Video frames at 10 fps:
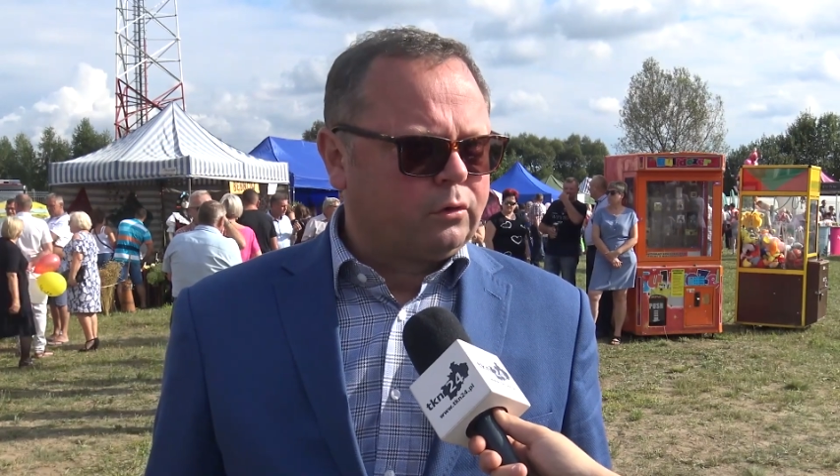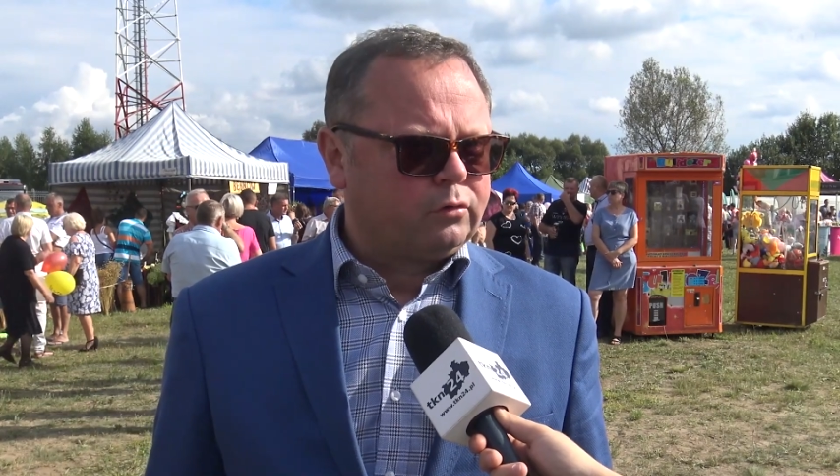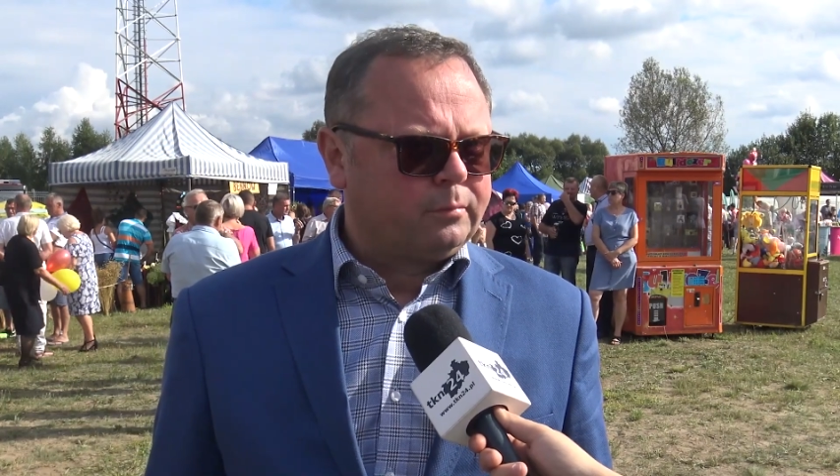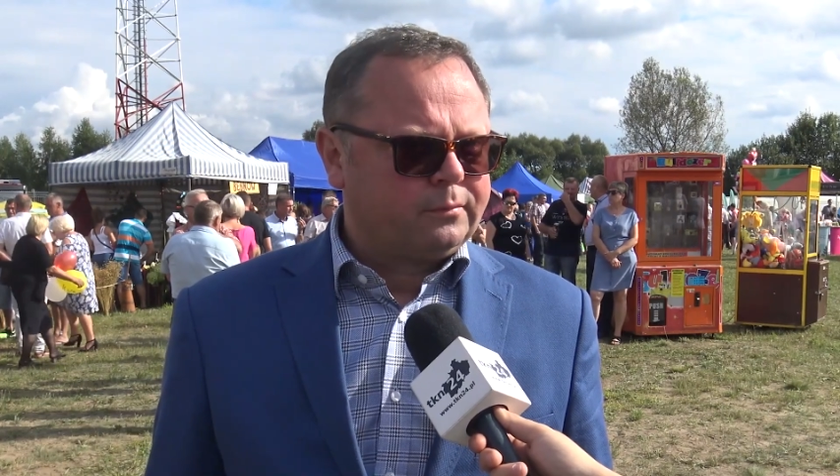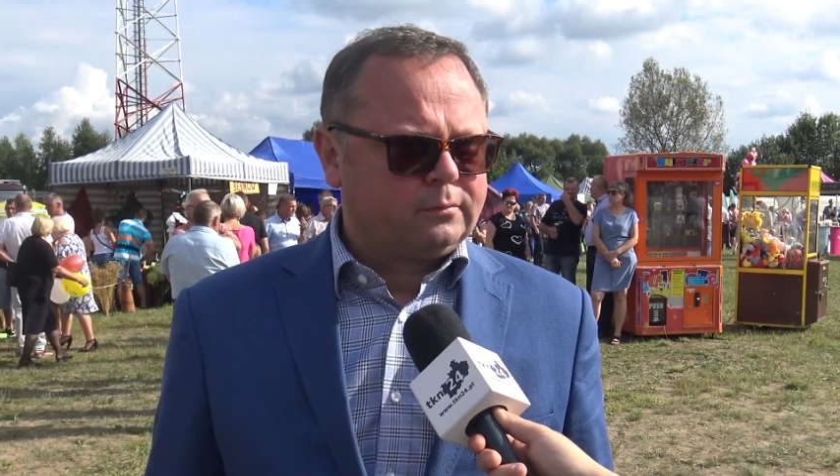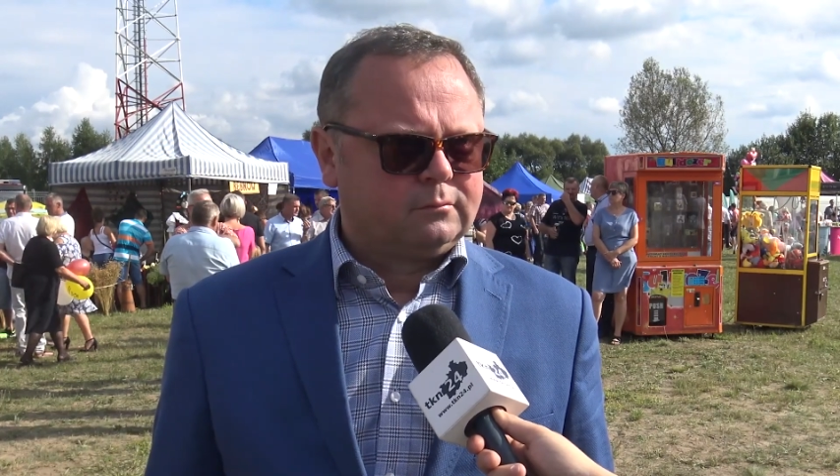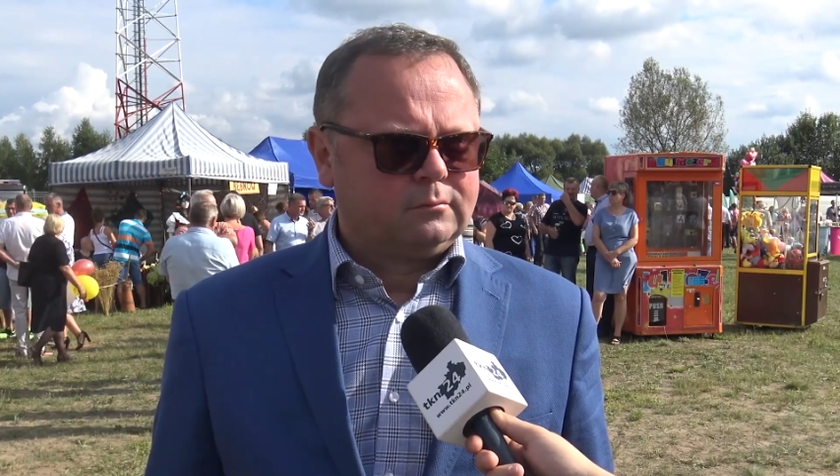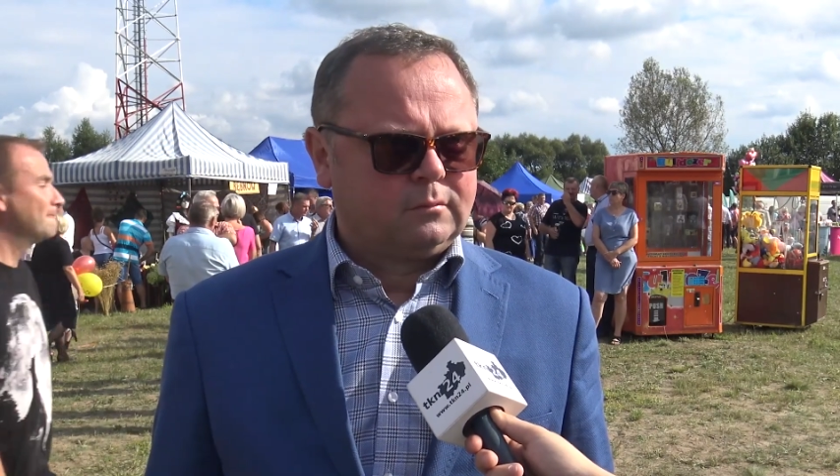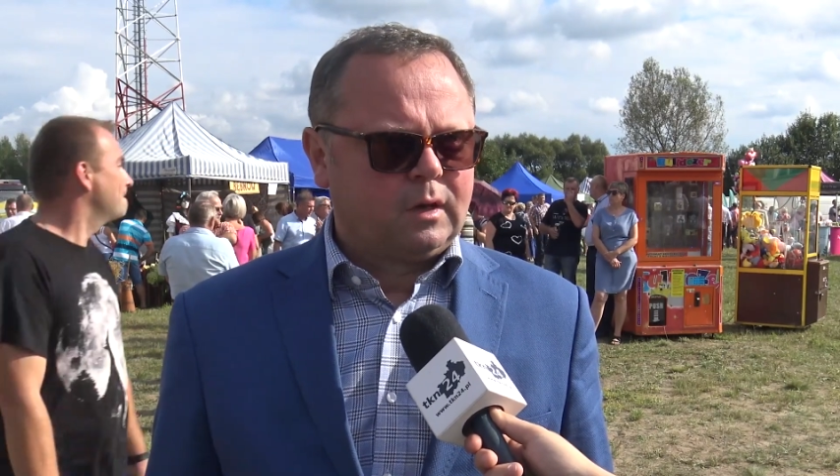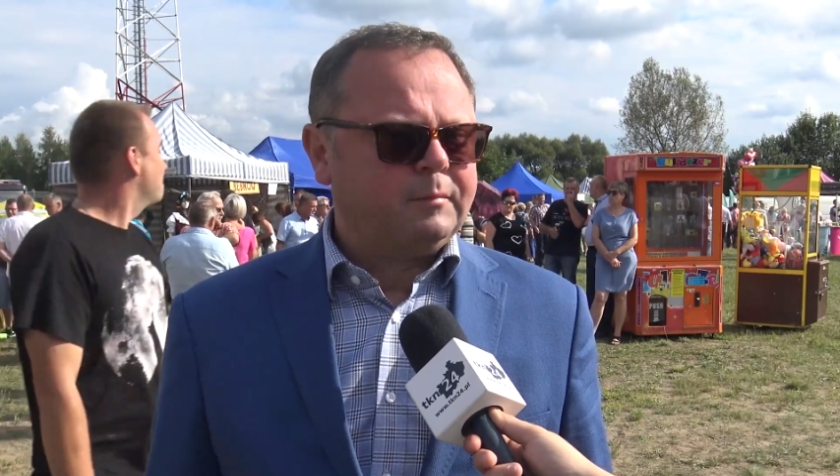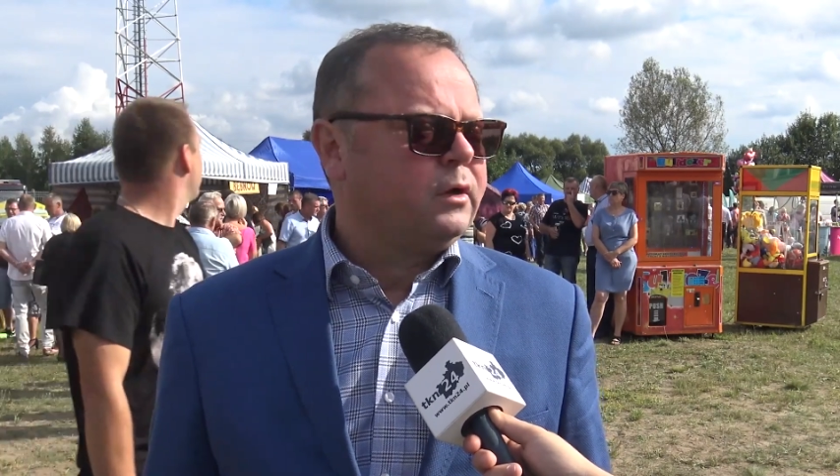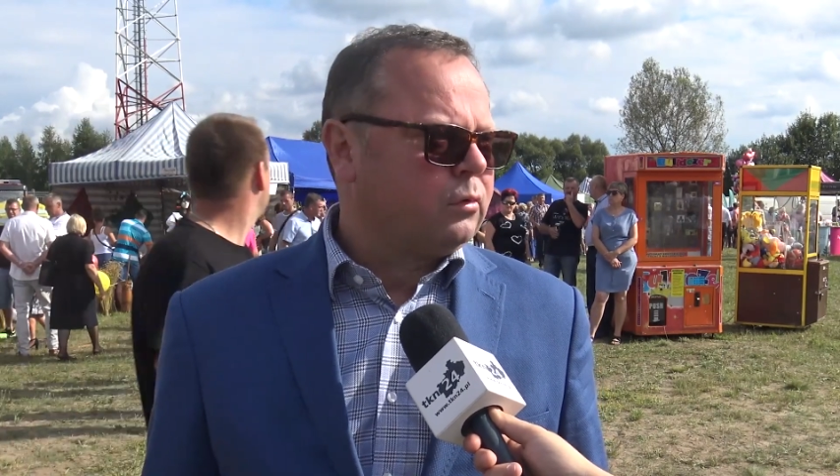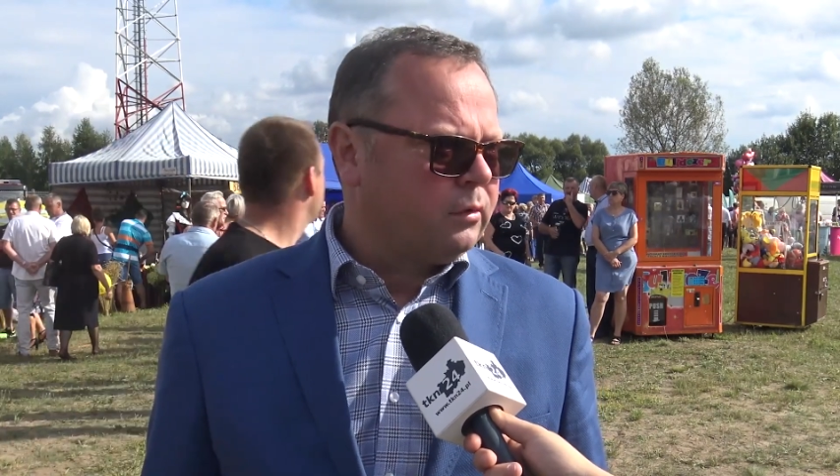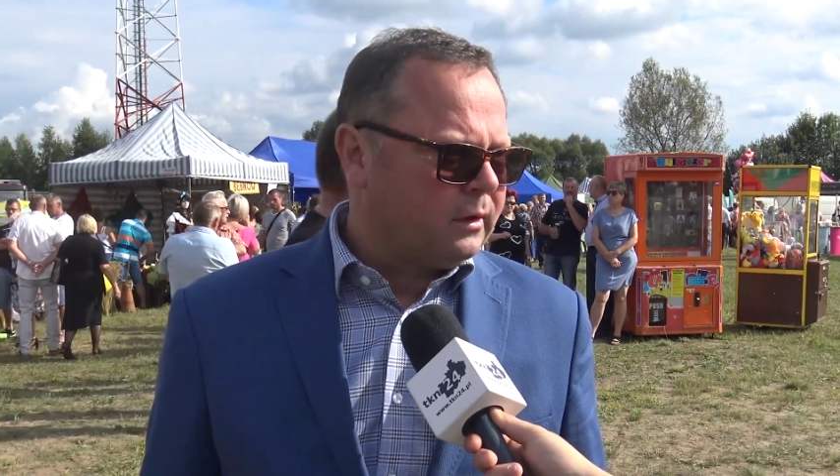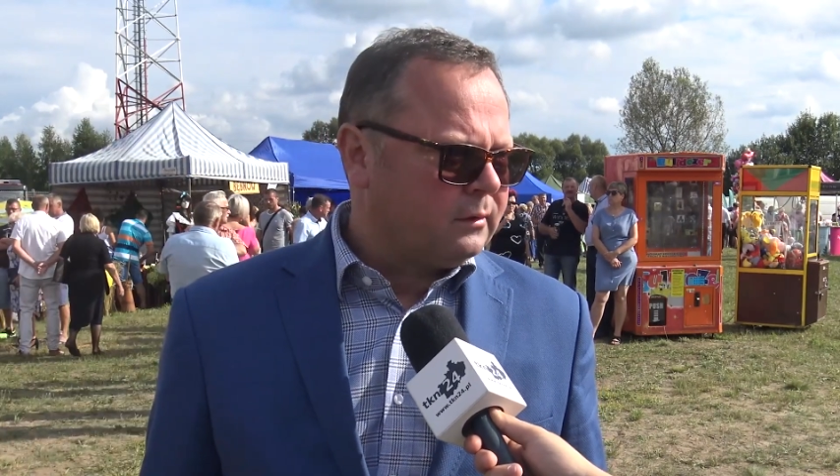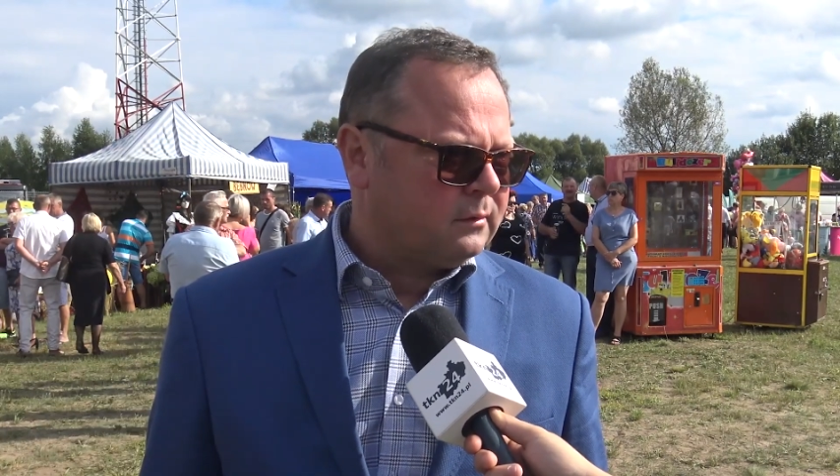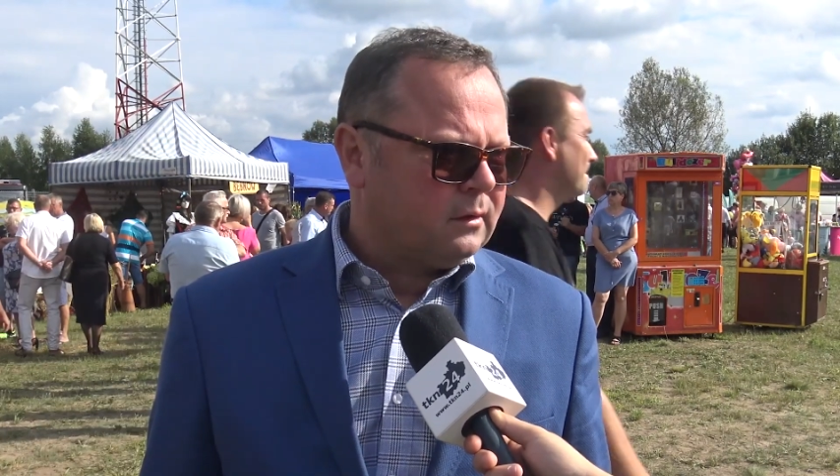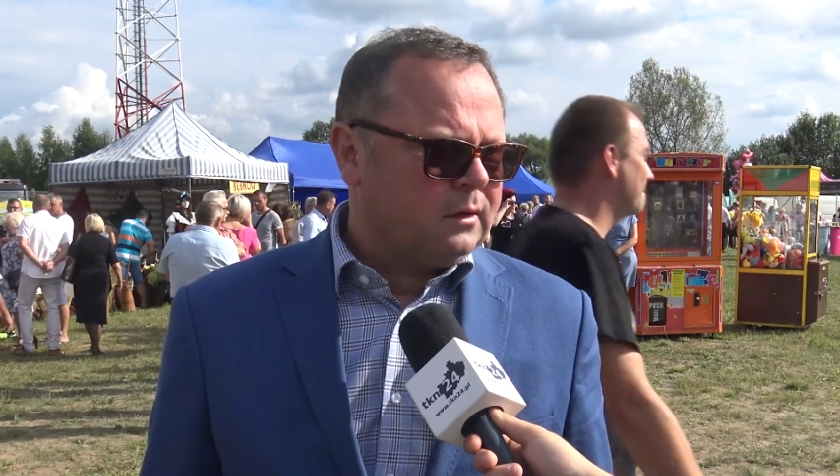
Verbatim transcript: osób emigruje,